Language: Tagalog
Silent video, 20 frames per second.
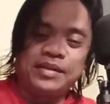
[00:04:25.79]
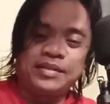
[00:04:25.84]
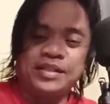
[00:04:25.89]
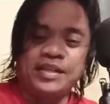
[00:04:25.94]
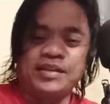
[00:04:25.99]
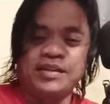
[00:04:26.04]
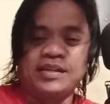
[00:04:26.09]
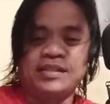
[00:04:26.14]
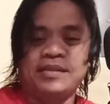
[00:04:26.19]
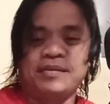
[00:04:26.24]

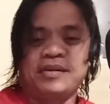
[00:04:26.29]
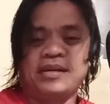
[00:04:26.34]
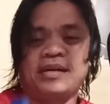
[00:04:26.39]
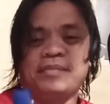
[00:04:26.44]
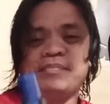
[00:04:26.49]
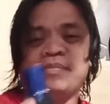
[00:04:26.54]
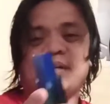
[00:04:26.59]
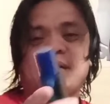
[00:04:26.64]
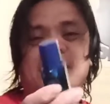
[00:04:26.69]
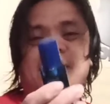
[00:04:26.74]
Meron tayong
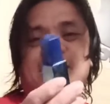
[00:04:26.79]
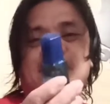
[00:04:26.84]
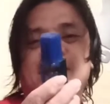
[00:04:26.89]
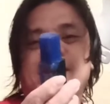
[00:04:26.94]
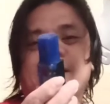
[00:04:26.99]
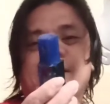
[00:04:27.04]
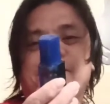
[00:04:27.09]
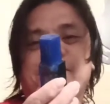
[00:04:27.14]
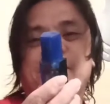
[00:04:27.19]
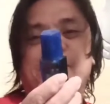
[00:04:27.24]
natanggap na
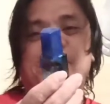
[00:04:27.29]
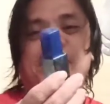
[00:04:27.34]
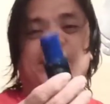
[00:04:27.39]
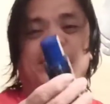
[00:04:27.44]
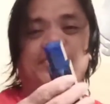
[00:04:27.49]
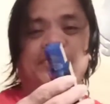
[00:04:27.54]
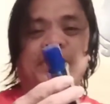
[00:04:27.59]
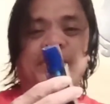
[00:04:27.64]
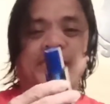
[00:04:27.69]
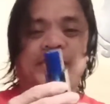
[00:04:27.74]

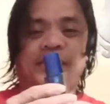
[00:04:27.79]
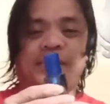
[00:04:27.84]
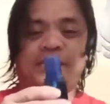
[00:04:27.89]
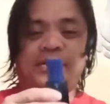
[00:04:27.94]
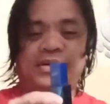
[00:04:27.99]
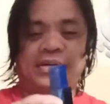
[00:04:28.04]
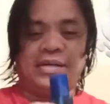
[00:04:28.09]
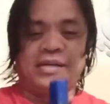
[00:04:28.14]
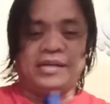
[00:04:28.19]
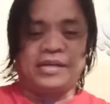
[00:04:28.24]
pabango from
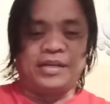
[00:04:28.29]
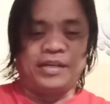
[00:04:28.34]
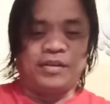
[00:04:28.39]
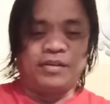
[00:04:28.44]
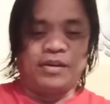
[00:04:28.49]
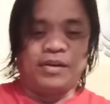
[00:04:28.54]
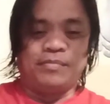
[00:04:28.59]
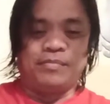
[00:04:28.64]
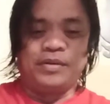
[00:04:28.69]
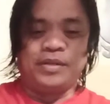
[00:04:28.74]
our uh,
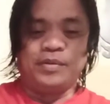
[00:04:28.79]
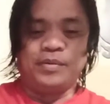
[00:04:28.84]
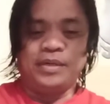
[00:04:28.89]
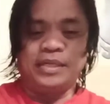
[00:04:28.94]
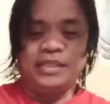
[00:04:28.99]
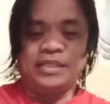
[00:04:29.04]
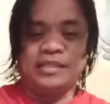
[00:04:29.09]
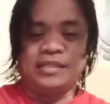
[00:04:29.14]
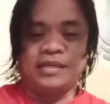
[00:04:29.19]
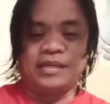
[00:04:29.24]
regular
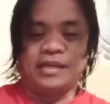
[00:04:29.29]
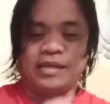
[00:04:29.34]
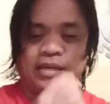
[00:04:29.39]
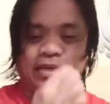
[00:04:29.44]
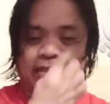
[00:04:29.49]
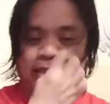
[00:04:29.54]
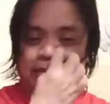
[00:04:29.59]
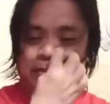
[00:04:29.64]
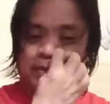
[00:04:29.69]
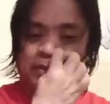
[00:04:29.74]
viewers.
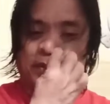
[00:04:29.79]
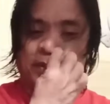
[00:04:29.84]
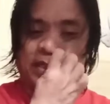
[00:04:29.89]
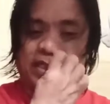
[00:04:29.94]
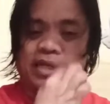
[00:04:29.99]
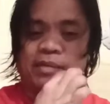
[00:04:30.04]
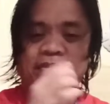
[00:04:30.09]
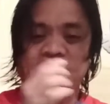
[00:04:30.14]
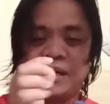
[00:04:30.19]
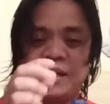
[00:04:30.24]
Uh, ating
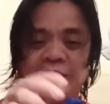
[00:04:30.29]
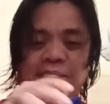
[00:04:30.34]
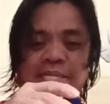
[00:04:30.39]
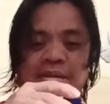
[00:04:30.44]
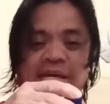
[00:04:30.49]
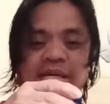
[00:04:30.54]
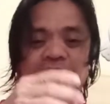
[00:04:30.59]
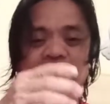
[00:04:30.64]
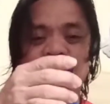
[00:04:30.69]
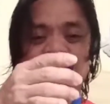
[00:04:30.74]
solid na
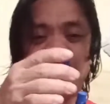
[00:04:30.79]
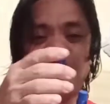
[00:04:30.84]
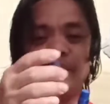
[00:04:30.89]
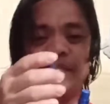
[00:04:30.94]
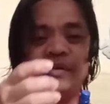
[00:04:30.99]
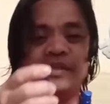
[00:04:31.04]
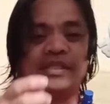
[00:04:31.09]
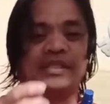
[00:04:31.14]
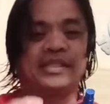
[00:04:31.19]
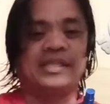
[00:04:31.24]
bakal vlog
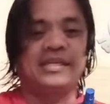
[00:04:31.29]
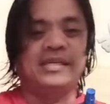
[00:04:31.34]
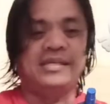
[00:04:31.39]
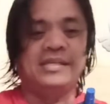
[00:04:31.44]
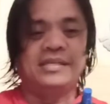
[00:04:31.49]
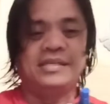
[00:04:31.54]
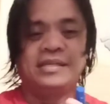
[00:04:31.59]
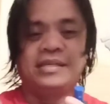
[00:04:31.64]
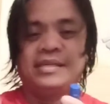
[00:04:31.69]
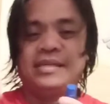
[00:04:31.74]

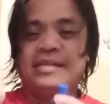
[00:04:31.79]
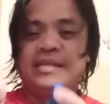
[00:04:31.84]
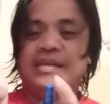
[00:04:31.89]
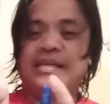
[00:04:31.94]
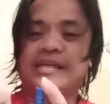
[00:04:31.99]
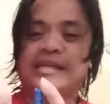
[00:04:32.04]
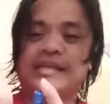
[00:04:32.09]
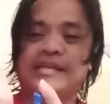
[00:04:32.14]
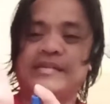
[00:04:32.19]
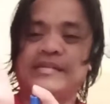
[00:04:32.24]
university ha.
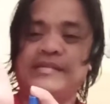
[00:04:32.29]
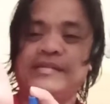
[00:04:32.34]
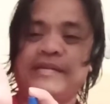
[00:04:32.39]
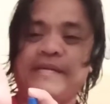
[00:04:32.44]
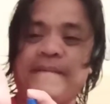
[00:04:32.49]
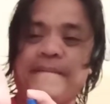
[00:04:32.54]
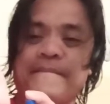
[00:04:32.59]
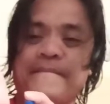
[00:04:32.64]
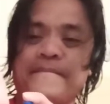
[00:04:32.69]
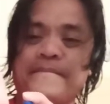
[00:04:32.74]
Ayan ha.
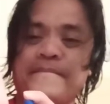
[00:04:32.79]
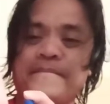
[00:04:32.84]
